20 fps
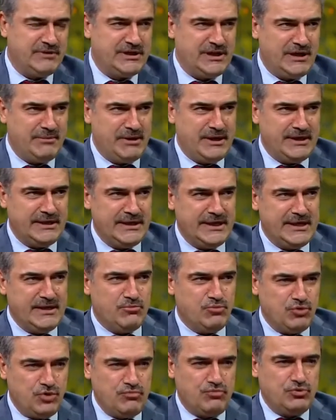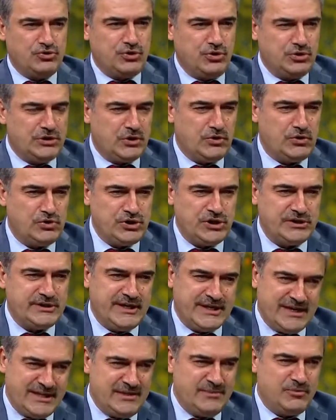var ama bugün burada onlar
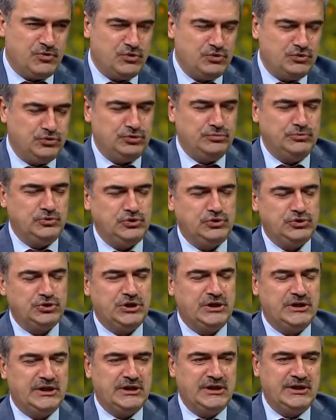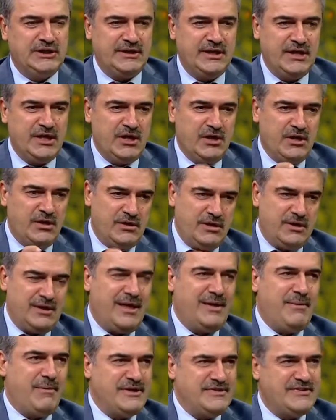olacaktı herhalde bir unutulmuş. Şimdi ee, tabii
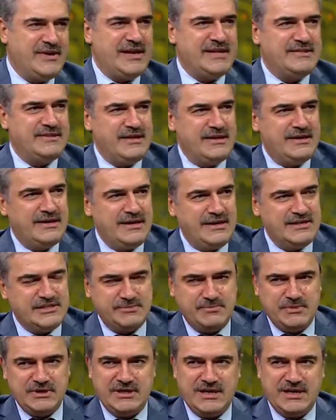ama internetin ismi